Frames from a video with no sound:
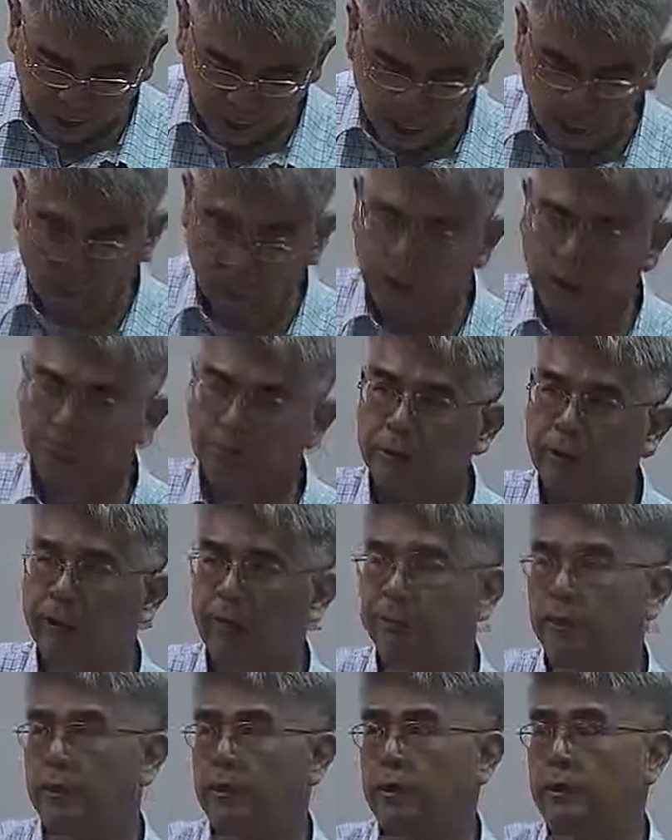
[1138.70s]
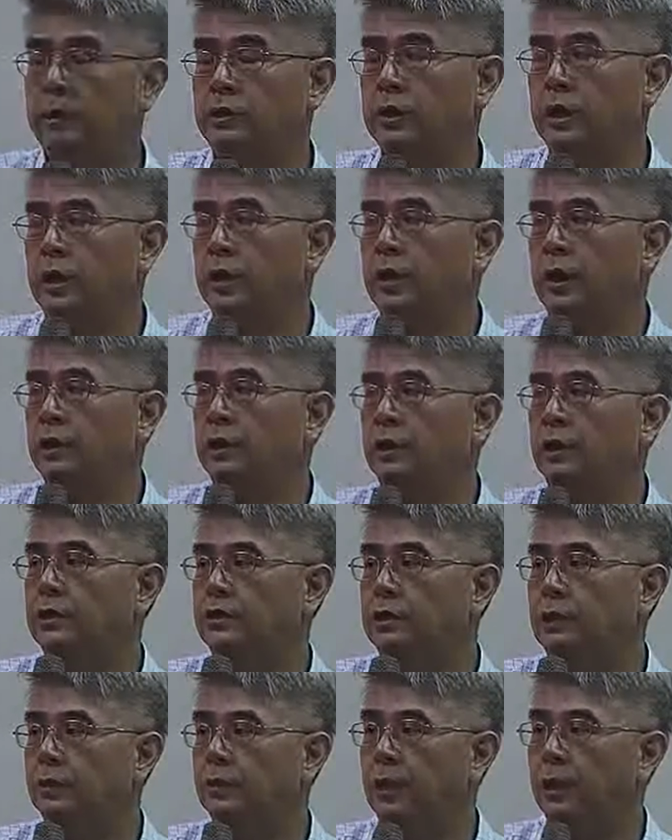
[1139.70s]
因为你你本你现在看起来
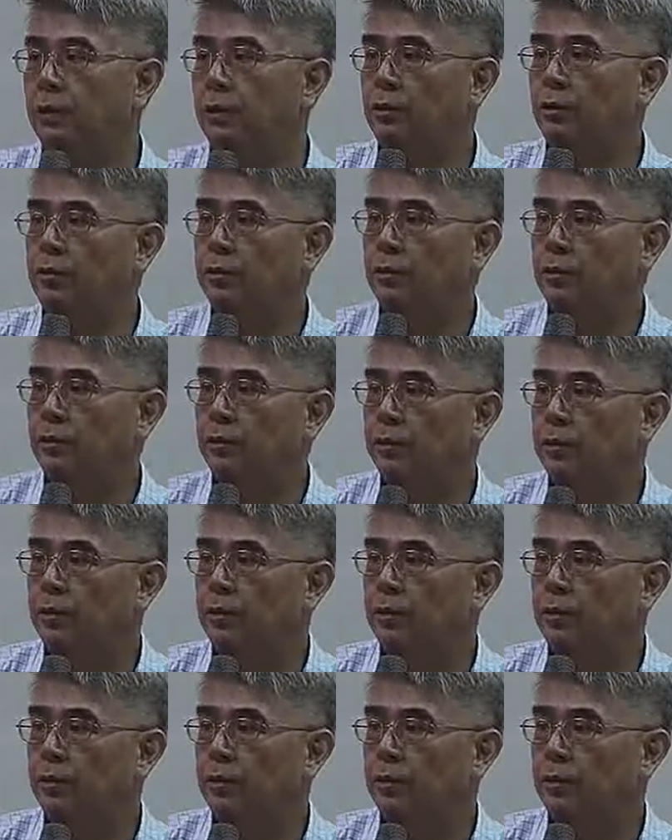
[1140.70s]
是个 binomial，